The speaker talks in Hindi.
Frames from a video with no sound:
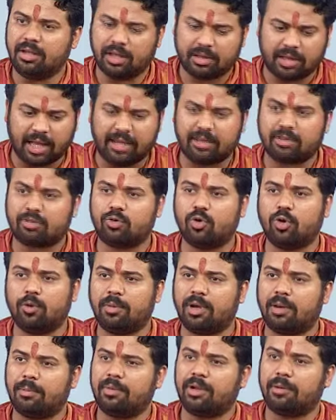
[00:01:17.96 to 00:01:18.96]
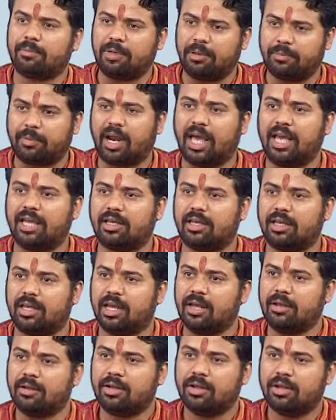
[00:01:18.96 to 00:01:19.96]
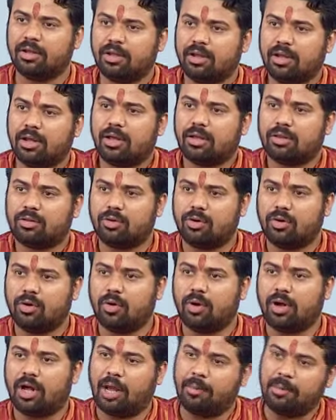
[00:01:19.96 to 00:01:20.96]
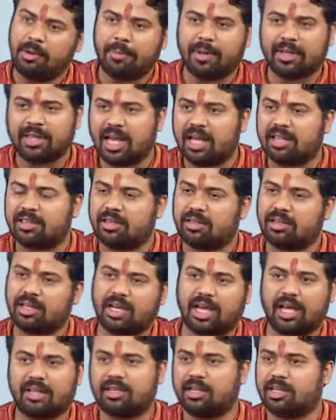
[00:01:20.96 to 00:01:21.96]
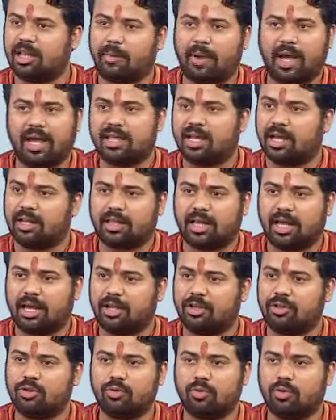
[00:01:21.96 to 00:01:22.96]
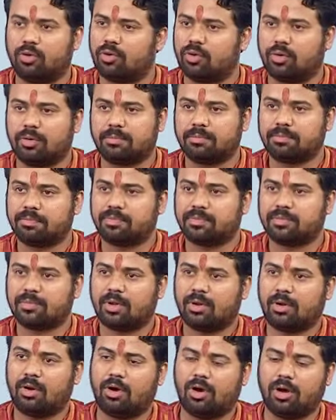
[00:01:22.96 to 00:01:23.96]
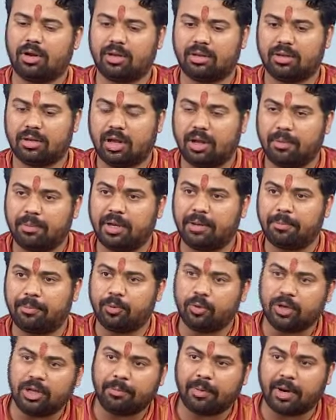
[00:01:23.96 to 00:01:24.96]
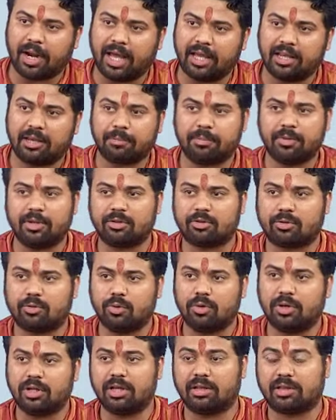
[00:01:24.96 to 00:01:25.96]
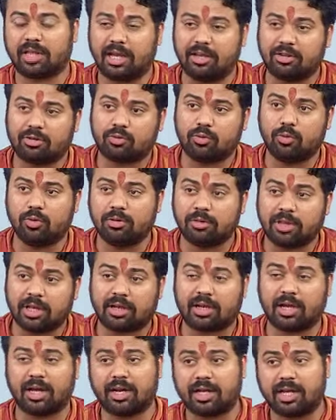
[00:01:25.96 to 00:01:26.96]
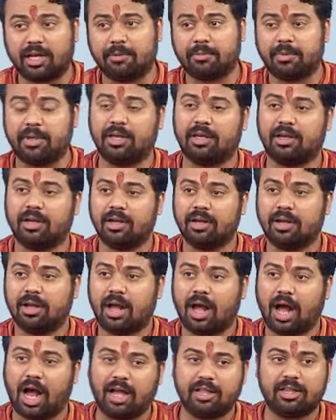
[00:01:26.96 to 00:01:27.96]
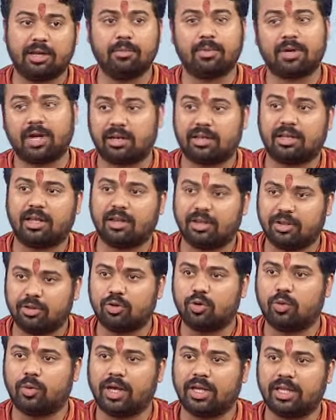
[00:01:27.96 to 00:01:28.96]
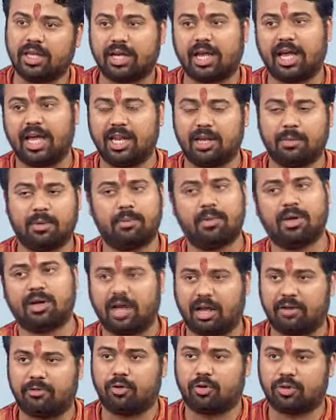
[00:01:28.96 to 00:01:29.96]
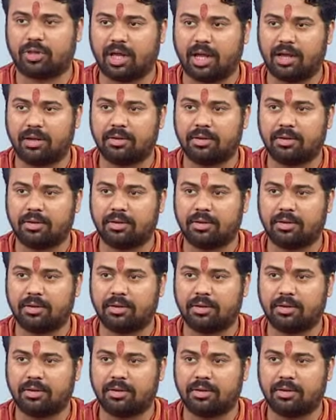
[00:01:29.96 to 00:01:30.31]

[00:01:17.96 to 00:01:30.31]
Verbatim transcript: ईसाई स्कूल में हमने अपनी पढ़ाई की है तो हमें पता है अच्छे से कैसे दबाया जाता है हिंदुओं को और हमने पूरी पढ़ाई अपनी स्कूल की ईसाई स्कूल से करके भी आज हम कट्टर हिंदू हैं ये कहने में हमें गर्व होता है